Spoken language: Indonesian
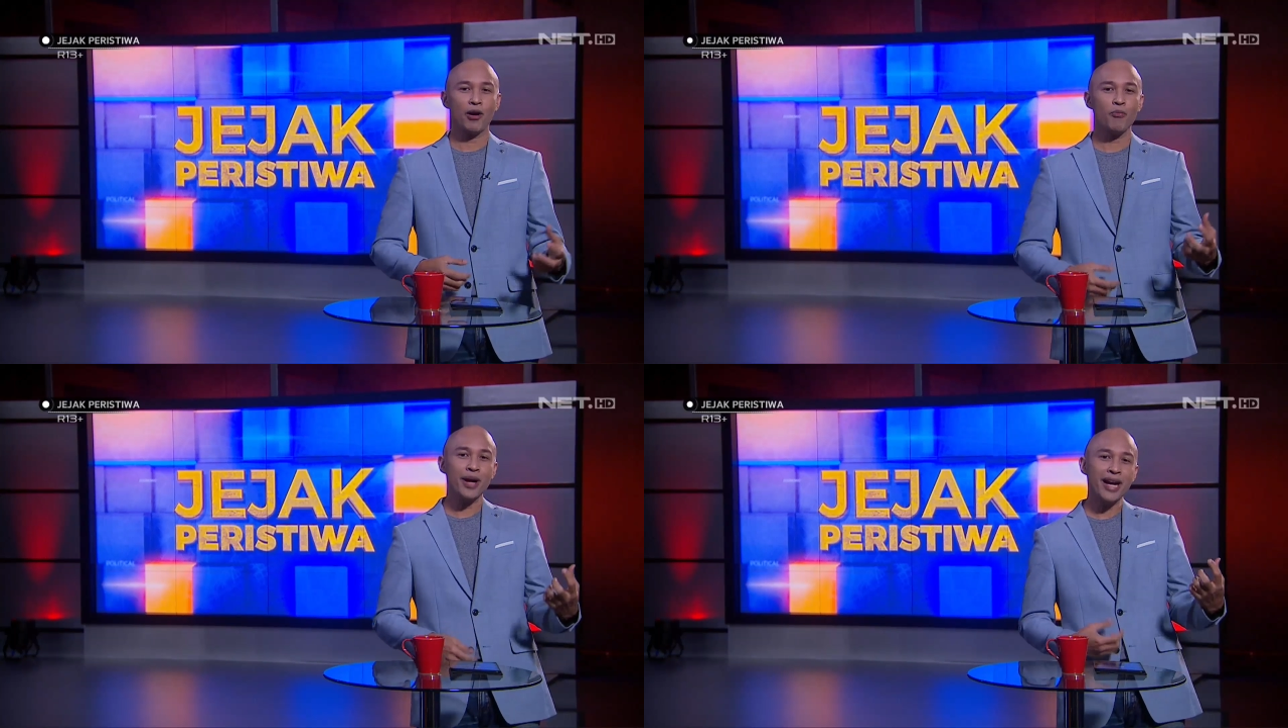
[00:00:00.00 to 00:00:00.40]

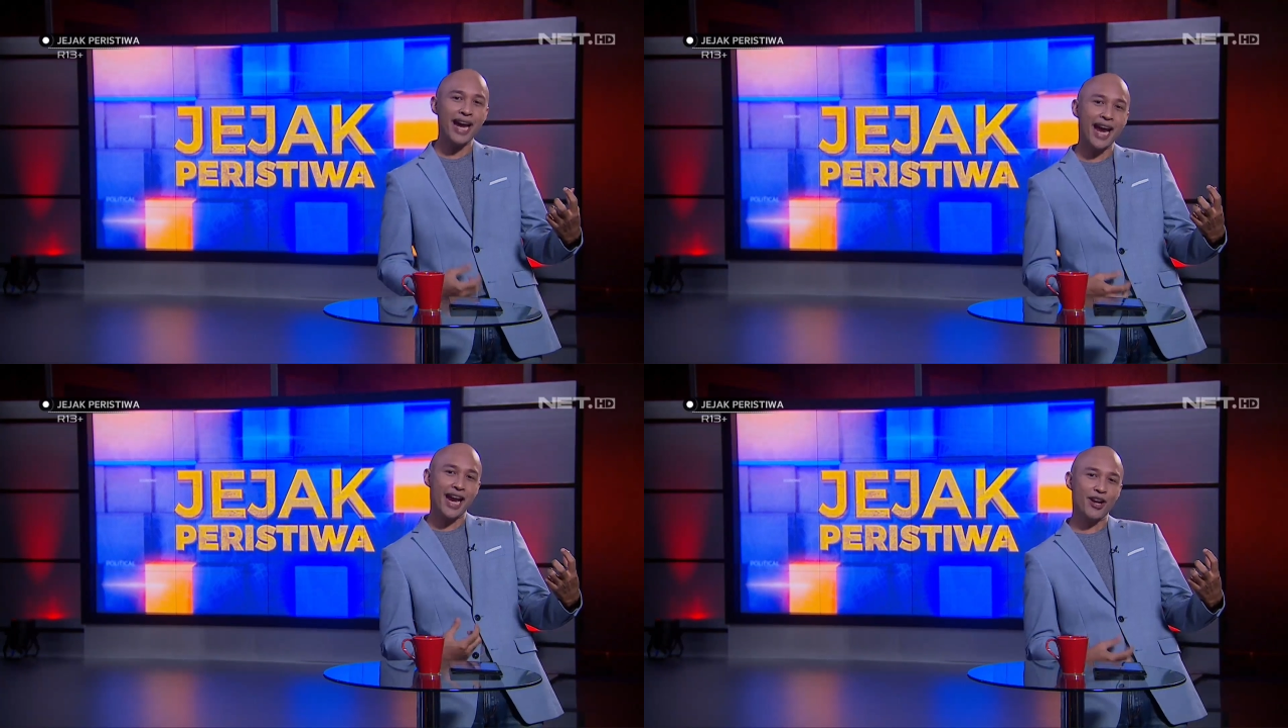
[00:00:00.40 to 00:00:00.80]
pelaku
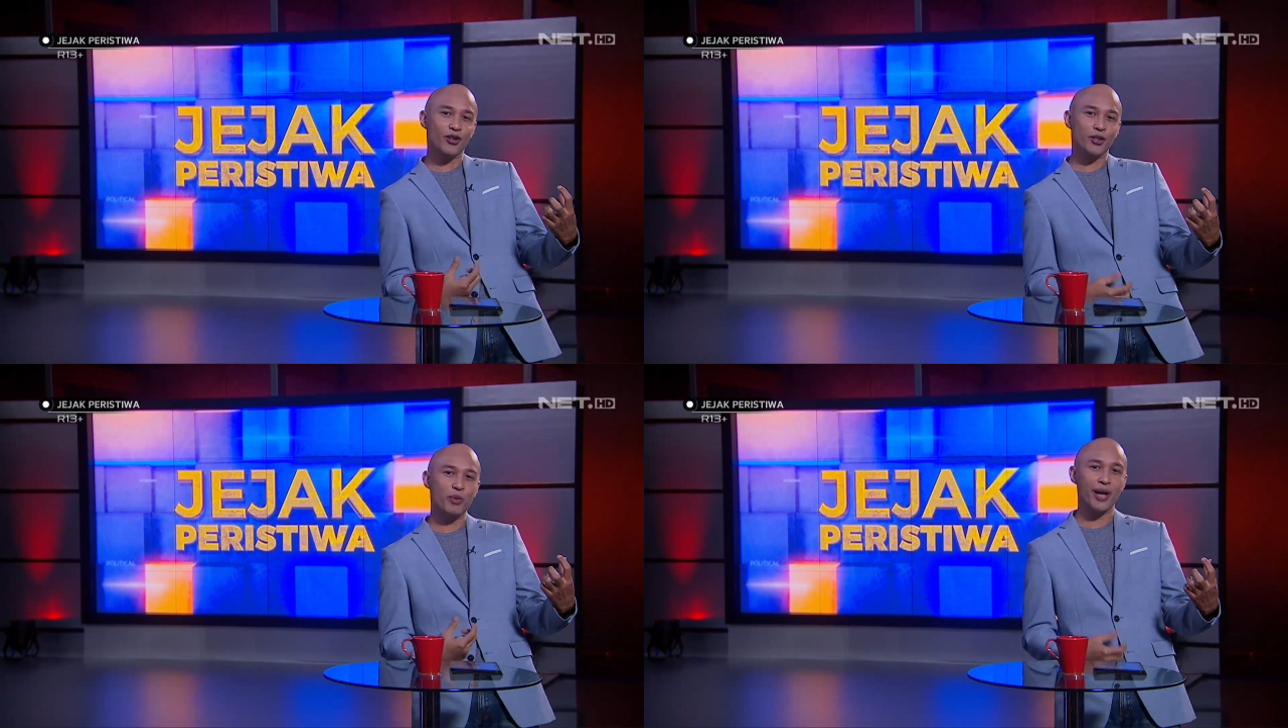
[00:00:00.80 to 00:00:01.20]

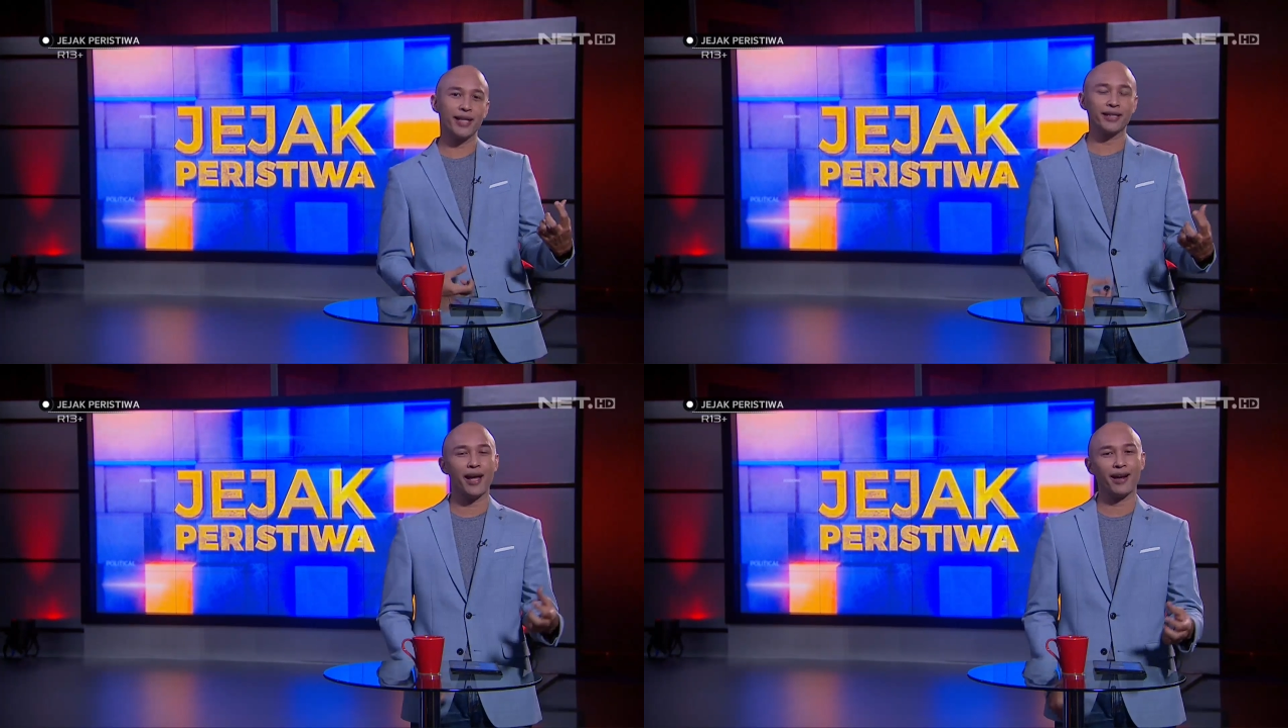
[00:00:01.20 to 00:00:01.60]
menggendong
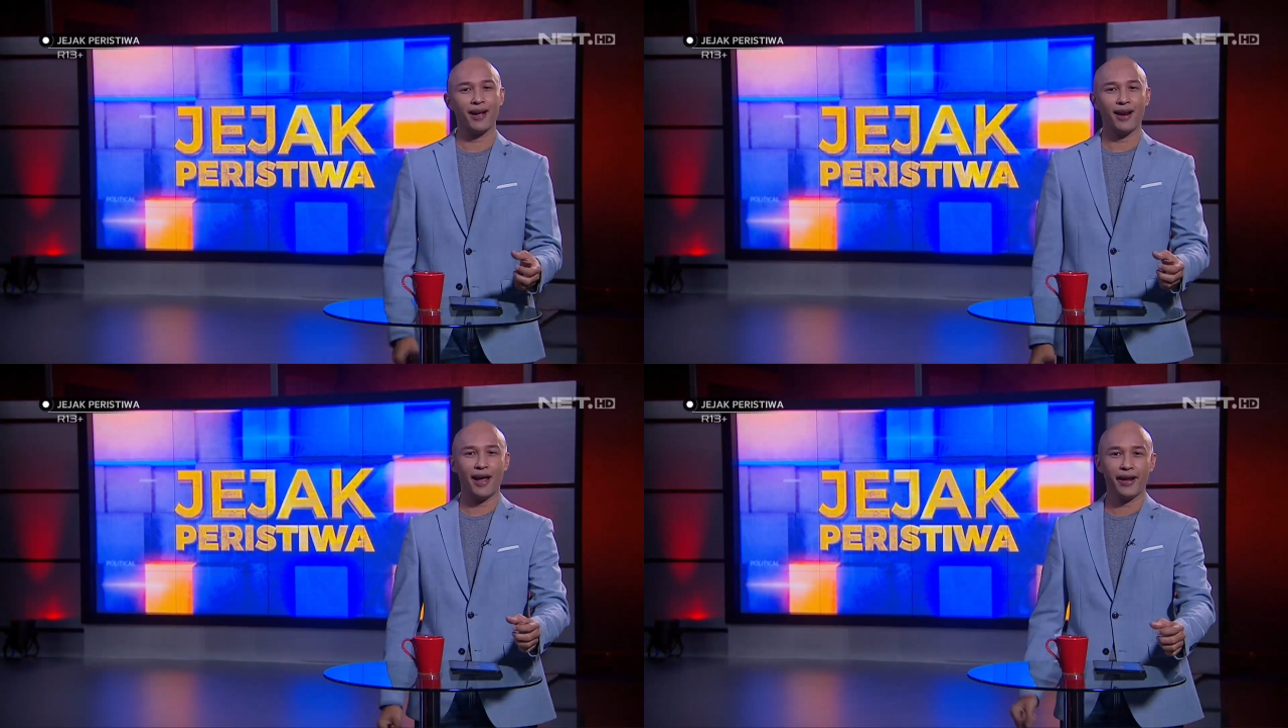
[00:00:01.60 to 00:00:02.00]
sebuah
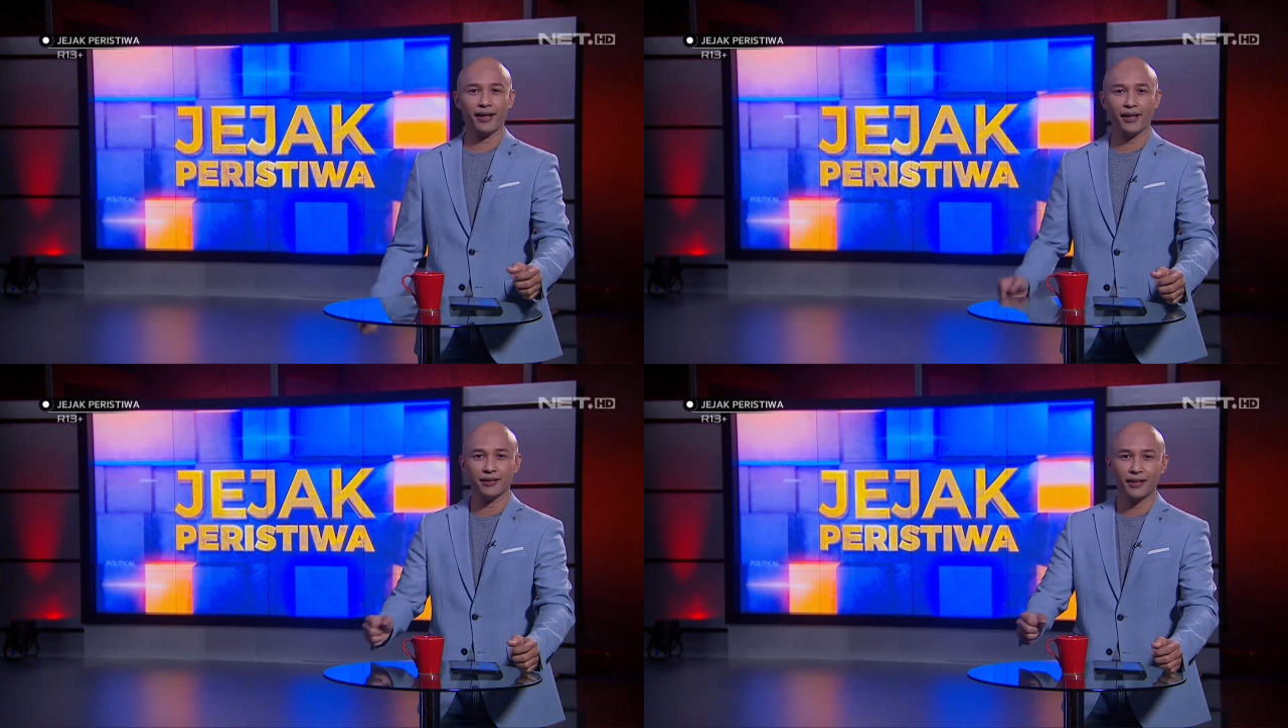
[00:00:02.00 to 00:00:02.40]
gitar,
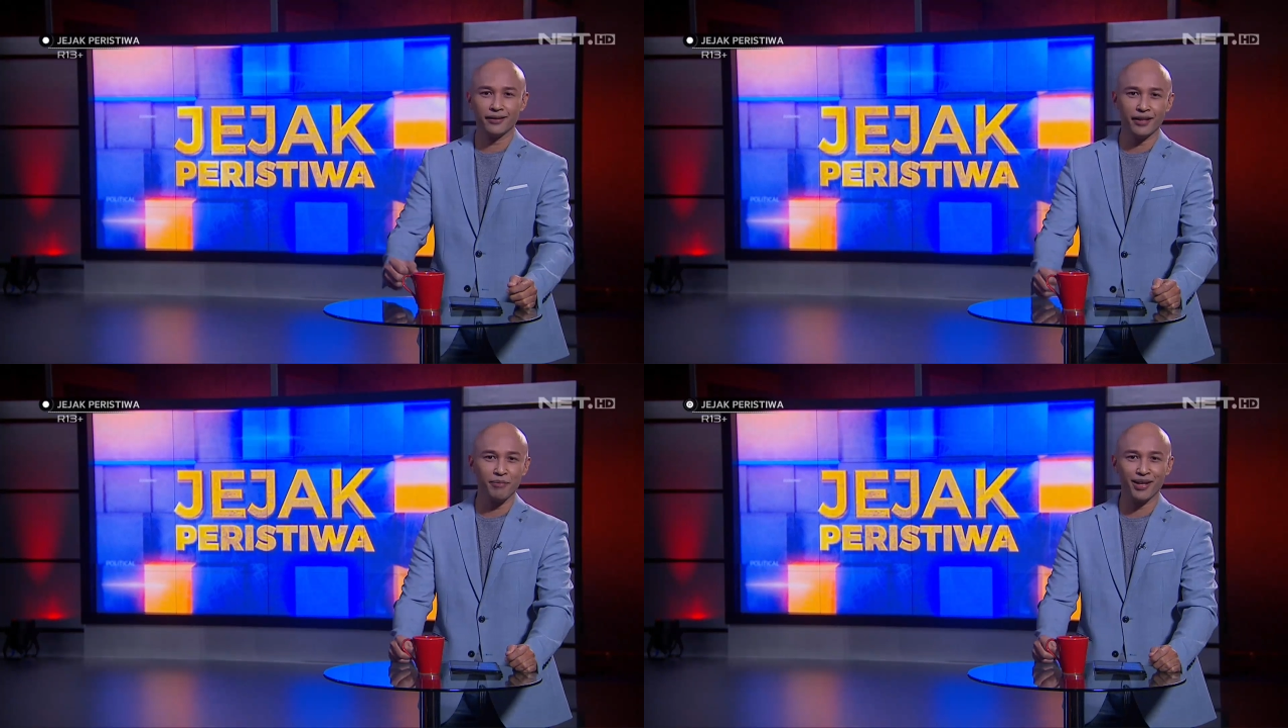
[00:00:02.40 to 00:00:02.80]
layaknya
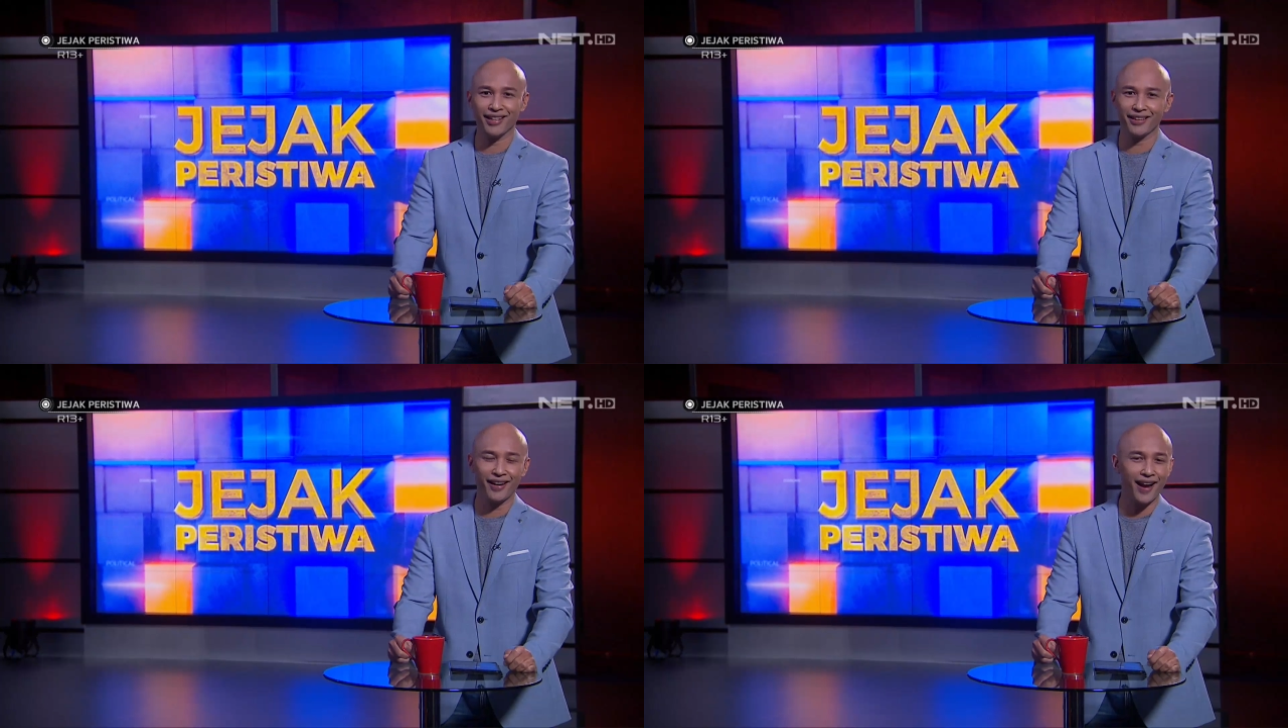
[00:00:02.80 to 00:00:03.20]
satria
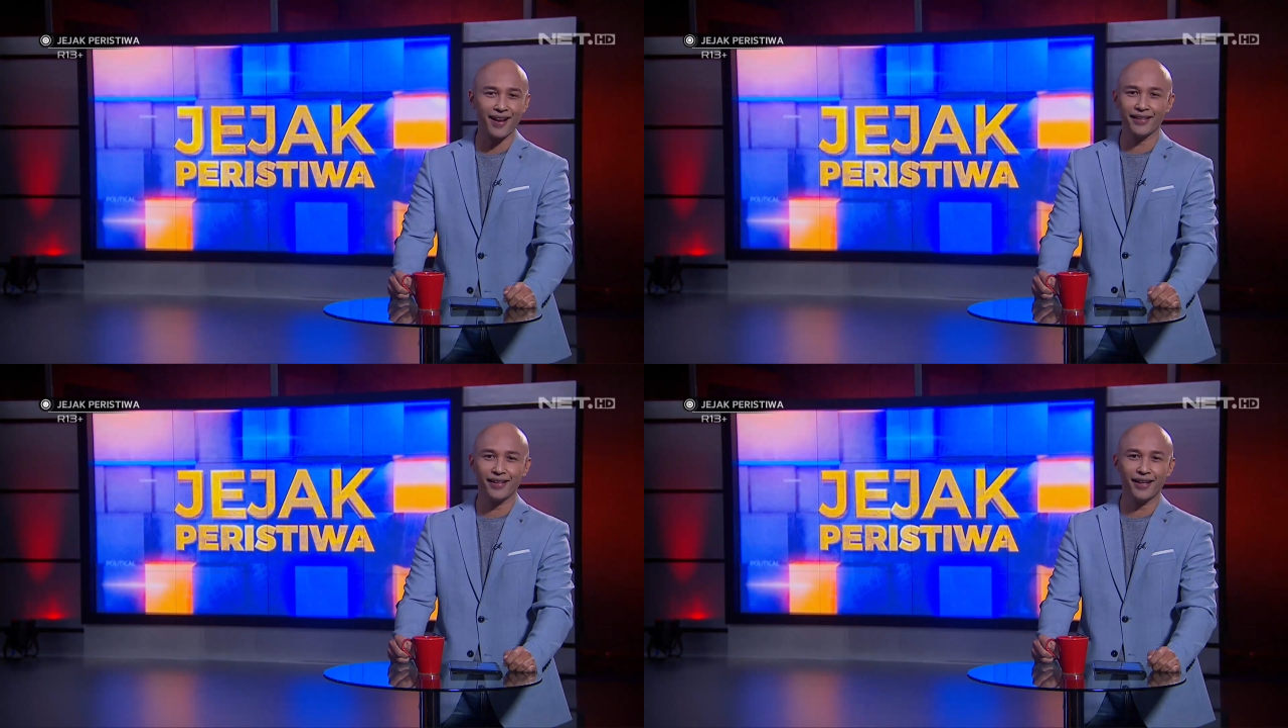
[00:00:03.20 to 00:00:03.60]

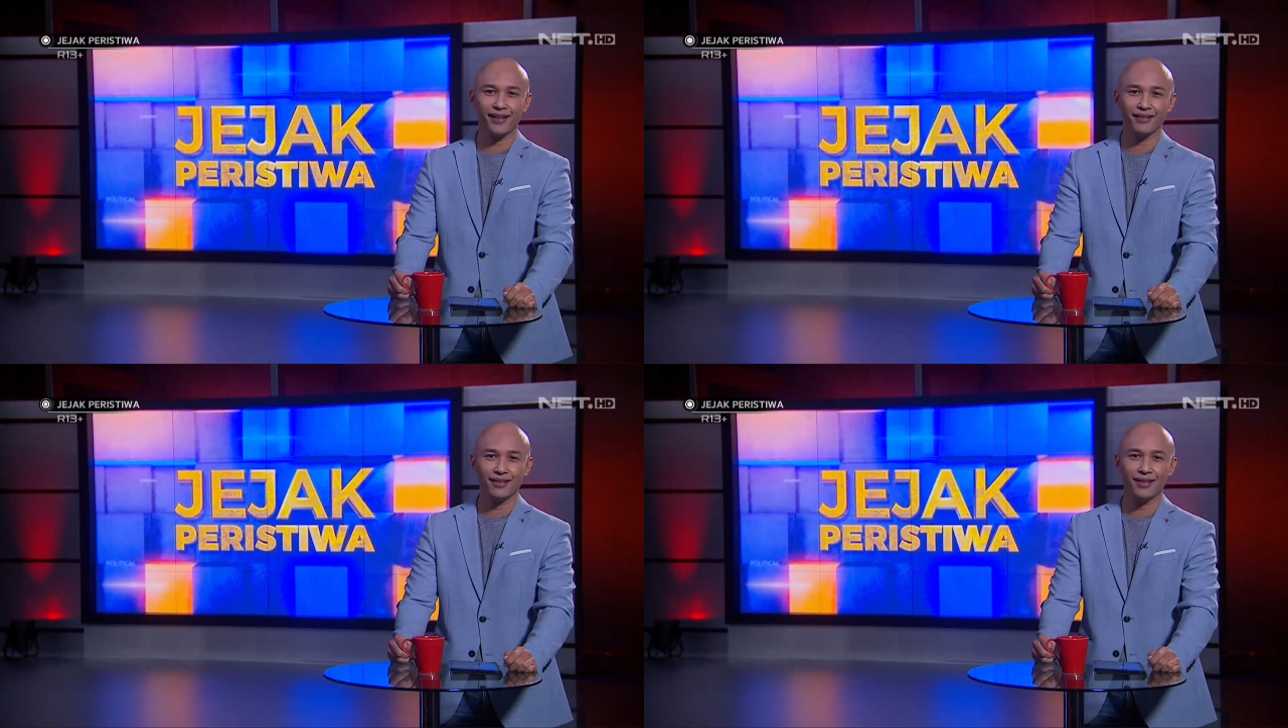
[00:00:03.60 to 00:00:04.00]
bergitar
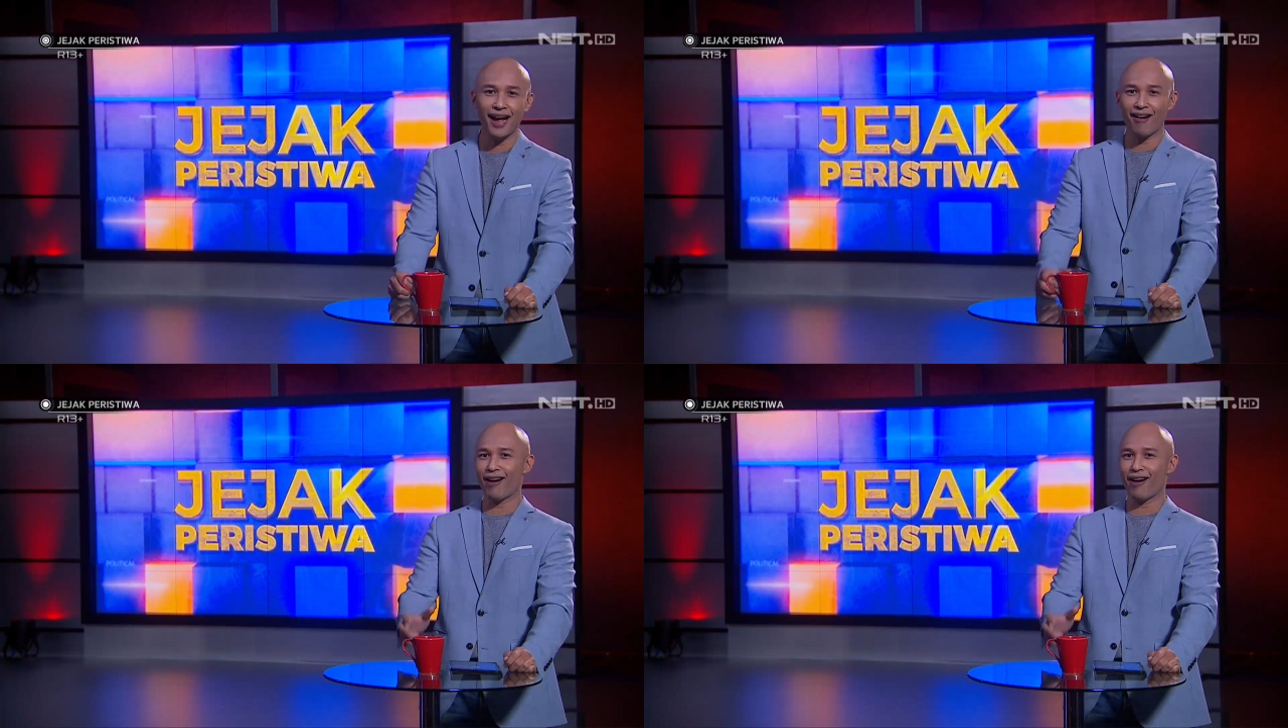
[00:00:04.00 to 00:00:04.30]
aja ya.